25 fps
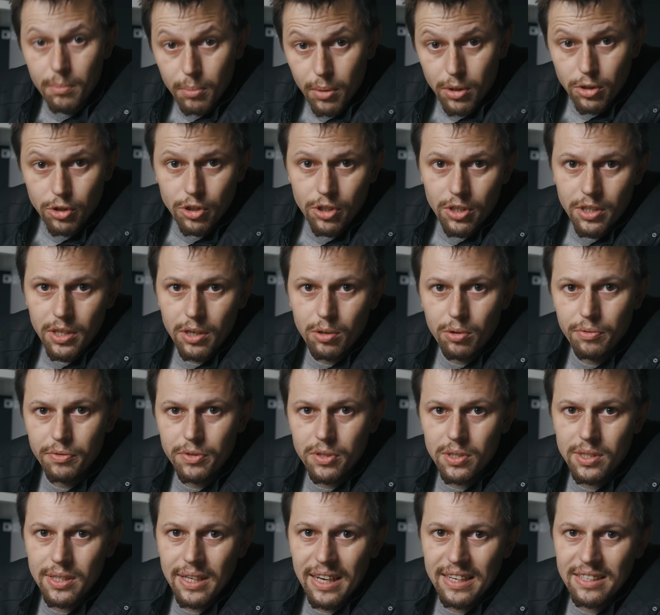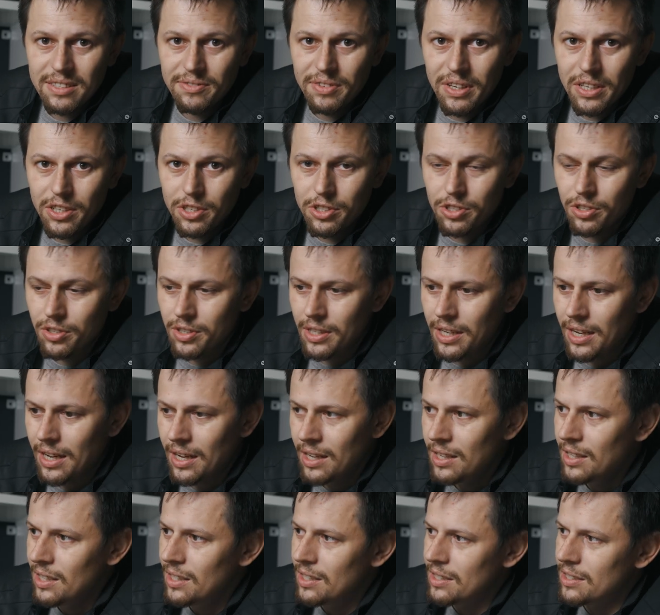Moc silników została
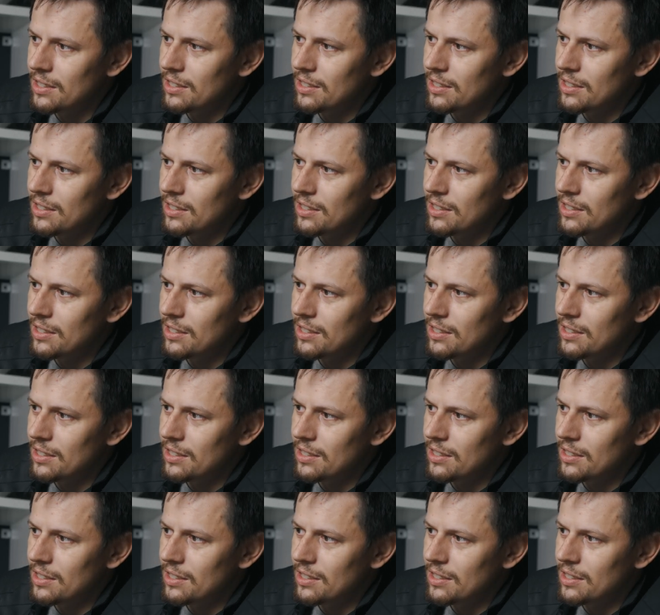zwiększona.